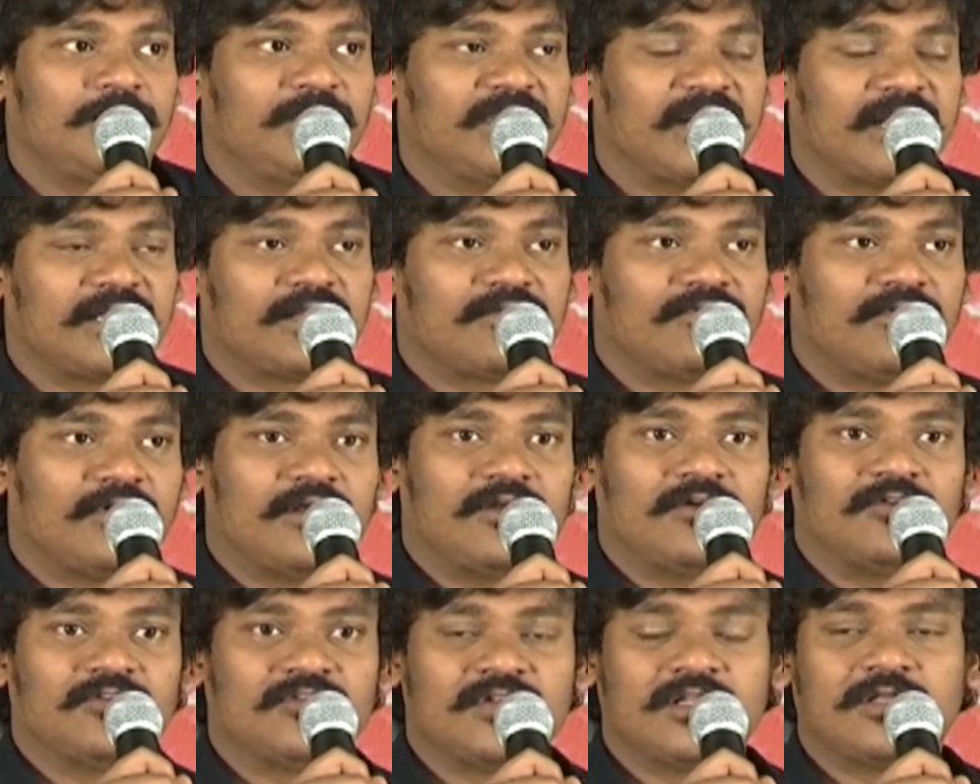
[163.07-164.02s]
మీరందరూ
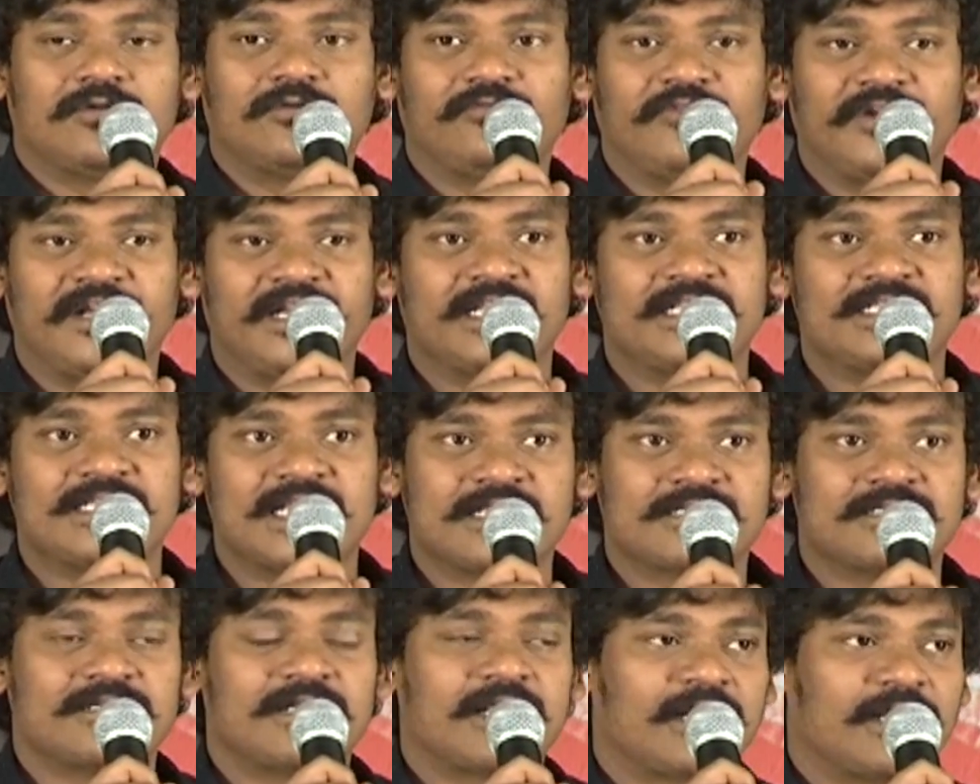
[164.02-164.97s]
ఫాలో అవుతున్నారు వెయిటింగ్
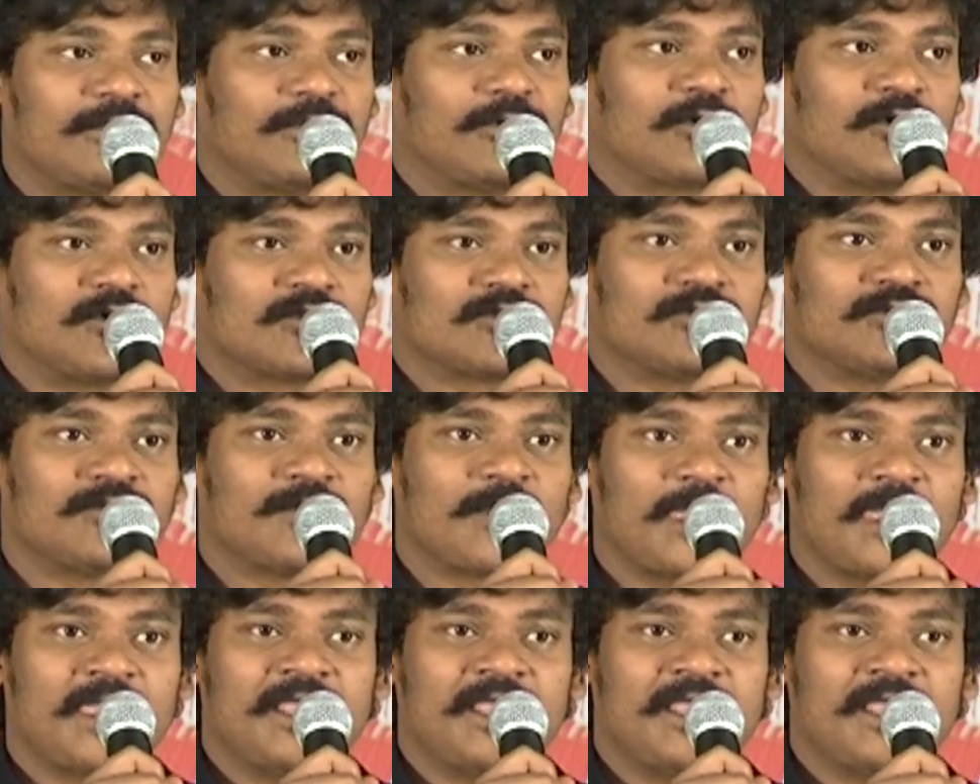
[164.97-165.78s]
చేస్తున్నారు రేపటి కోసం